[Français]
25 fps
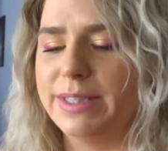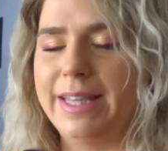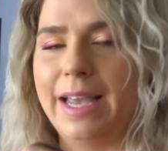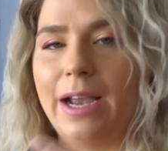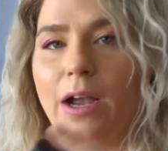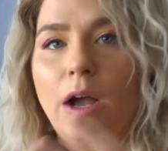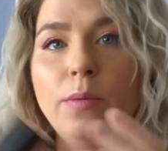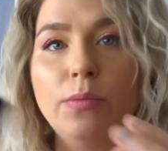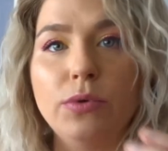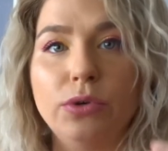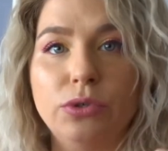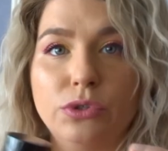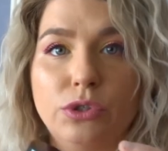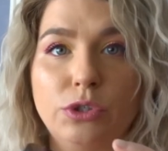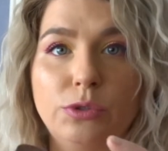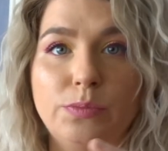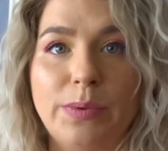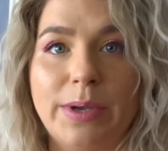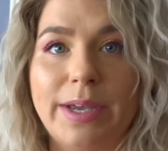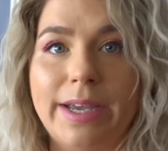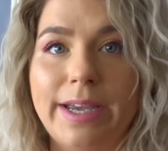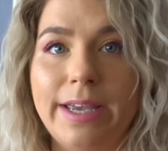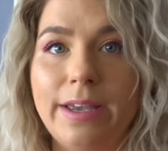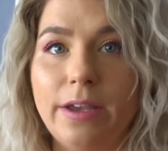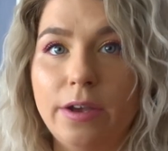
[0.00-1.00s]
C'était comme un
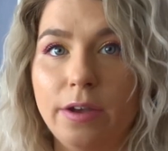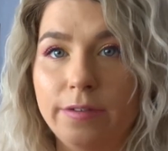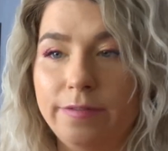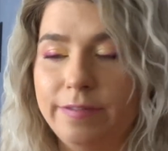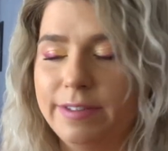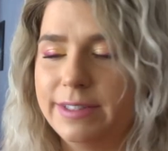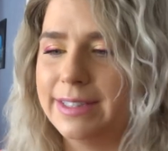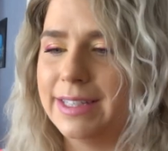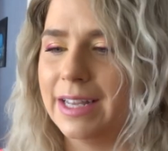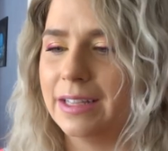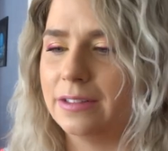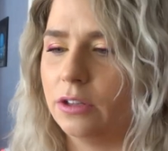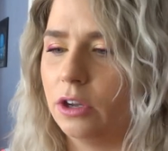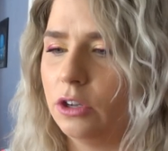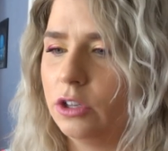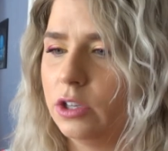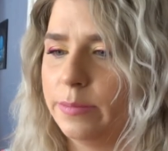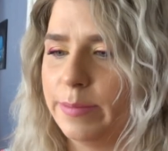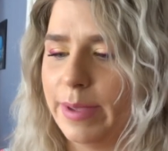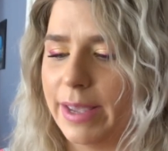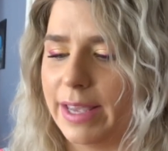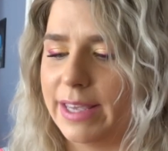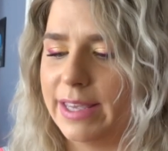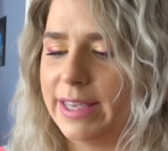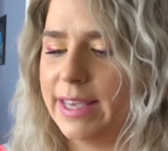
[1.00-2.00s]
spray euh, fixateur
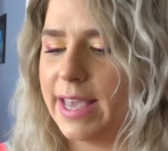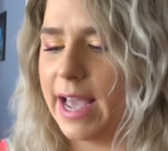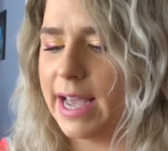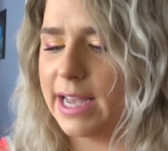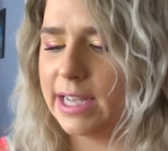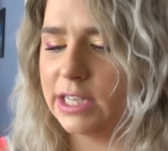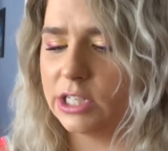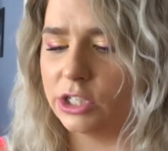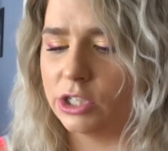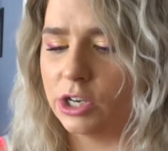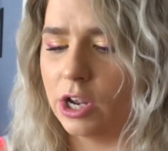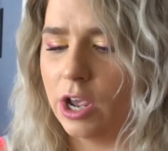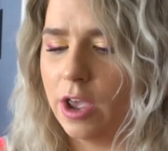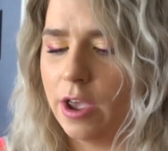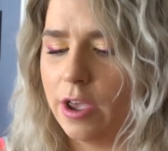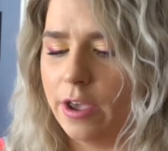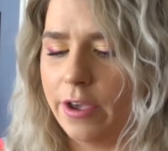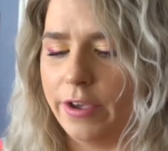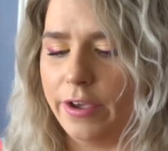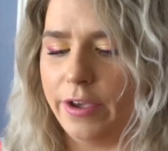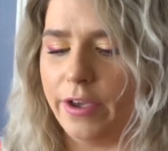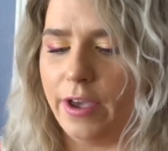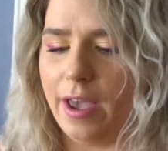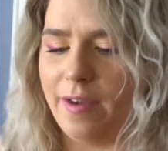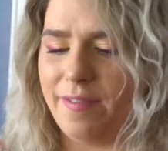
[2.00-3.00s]
de maquillage
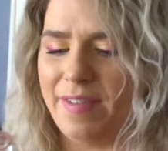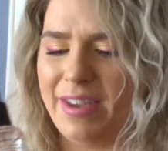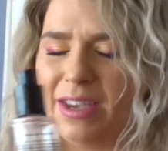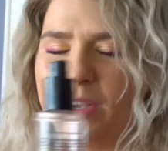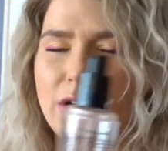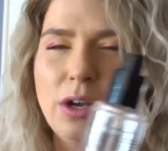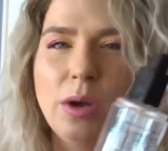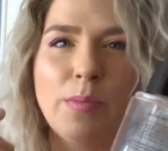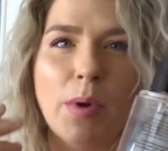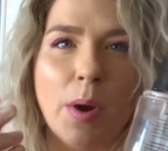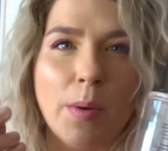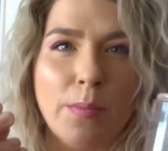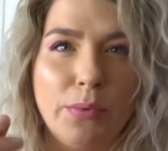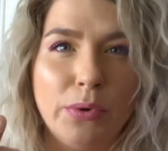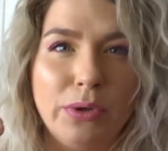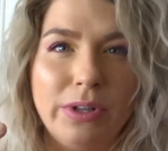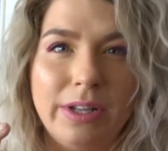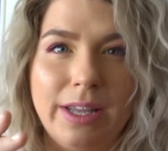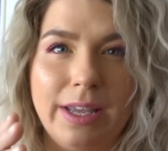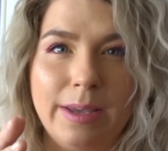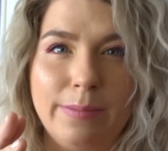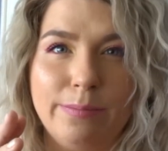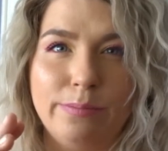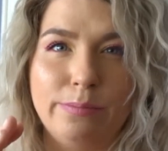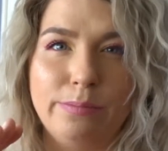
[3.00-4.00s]
euh, avec comme un peu
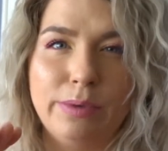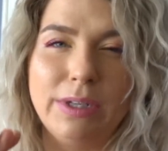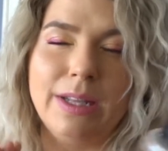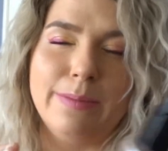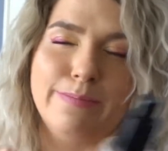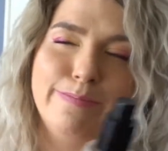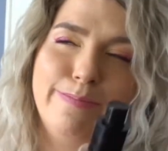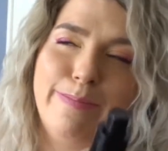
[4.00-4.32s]
des, pas des